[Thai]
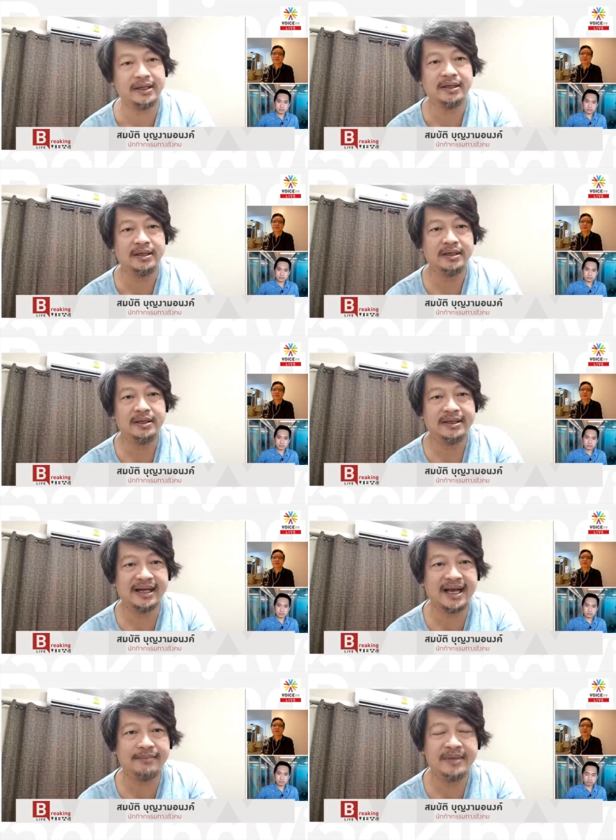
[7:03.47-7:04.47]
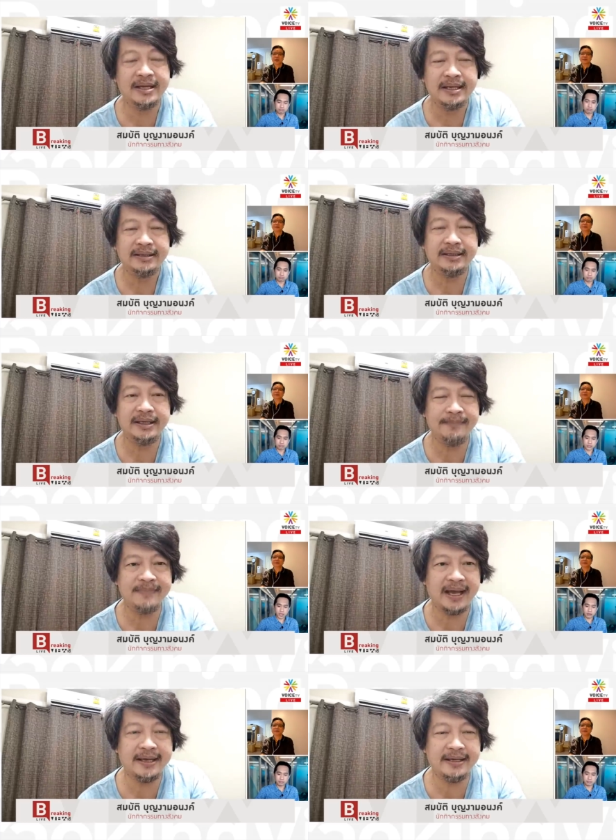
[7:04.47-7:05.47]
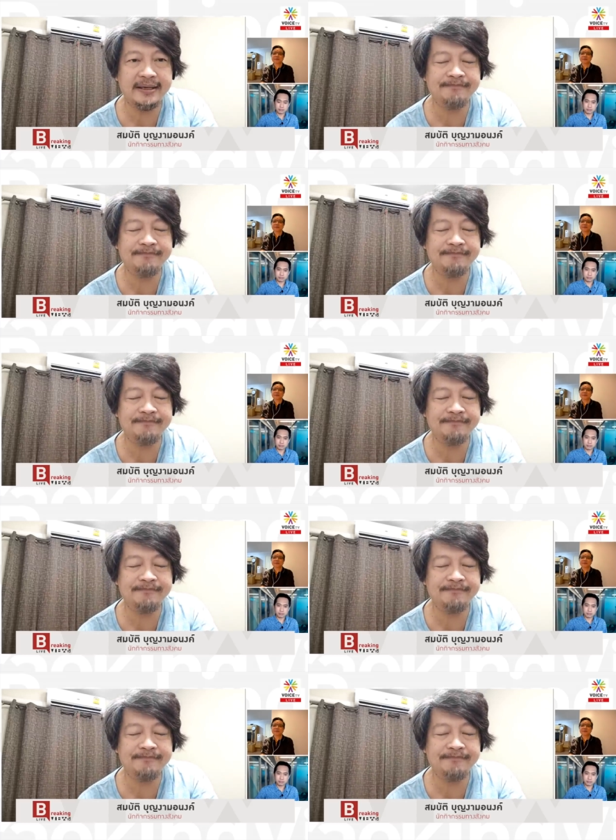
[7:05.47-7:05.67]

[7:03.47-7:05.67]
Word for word: ดเลยนะครับทีนี้ไอ